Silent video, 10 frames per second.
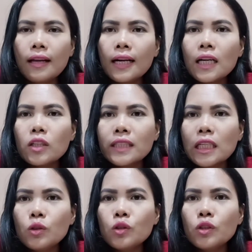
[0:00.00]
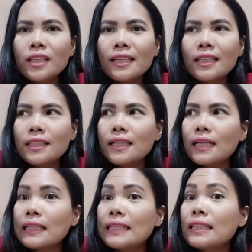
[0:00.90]
kalau saya dulu dari
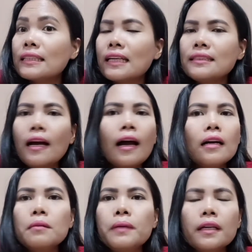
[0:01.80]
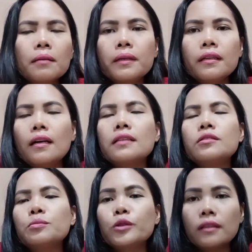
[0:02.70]
dari tanya ke tanya A ke B ke B A,
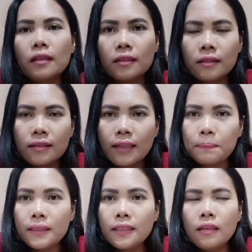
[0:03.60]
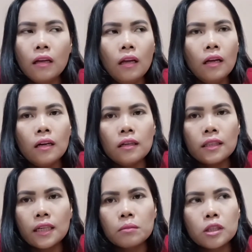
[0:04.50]
aduh pusing. Tapi e,
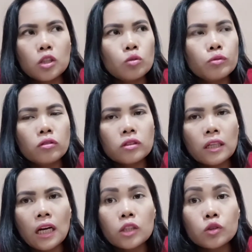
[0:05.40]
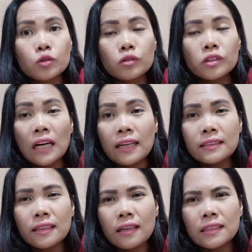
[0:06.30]
dengan begitu pun saya langsung
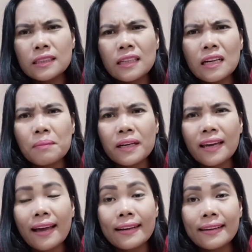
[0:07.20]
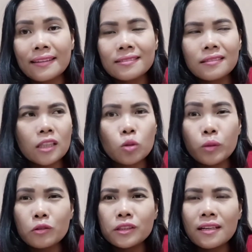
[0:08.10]
jalan ya karena saya nggak pakai agen atau
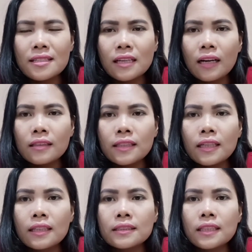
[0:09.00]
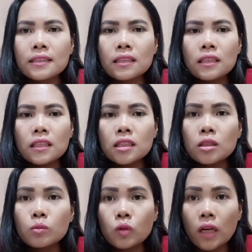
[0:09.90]
biro jasa, saya kerjain sendiri
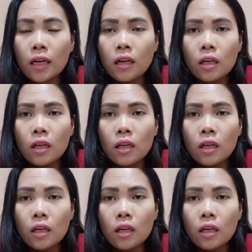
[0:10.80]
semua.